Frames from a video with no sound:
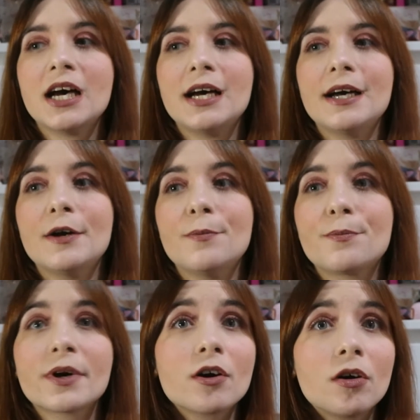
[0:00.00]
ehm,
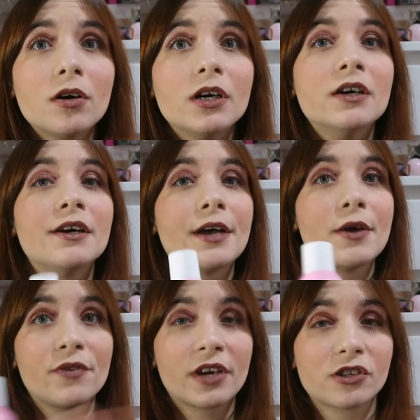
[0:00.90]
però eh, è
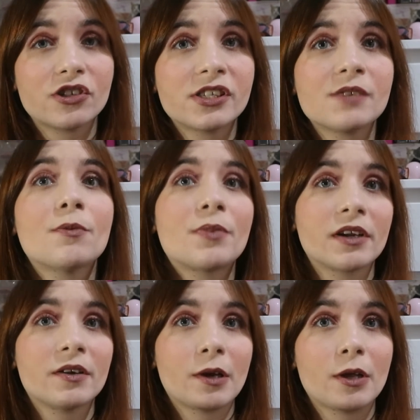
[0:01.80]
efficacissimo per
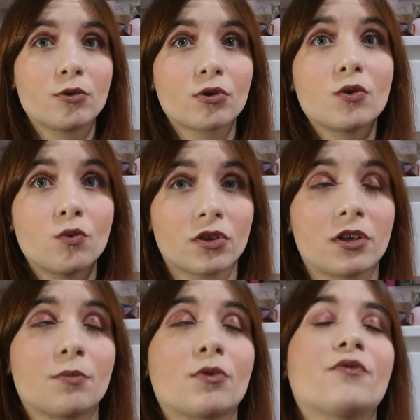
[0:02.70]
i trucchi
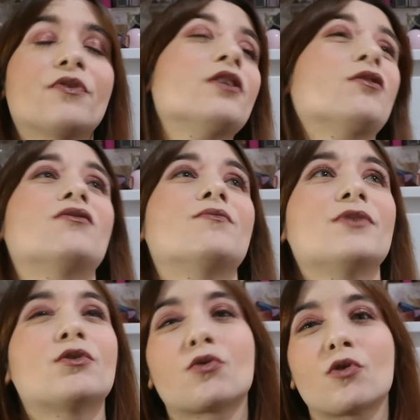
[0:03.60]
waterproof io non mi
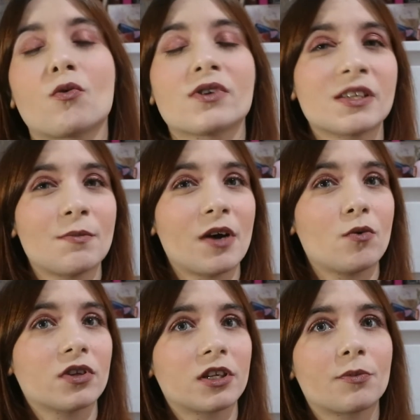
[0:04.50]
trucco quasi mai
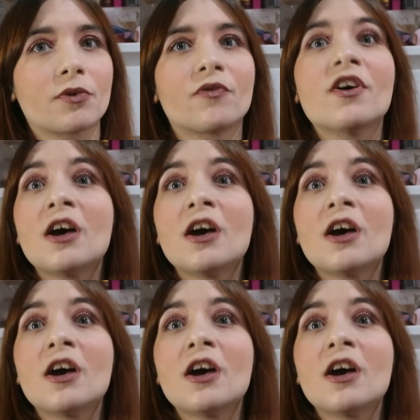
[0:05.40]
waterproof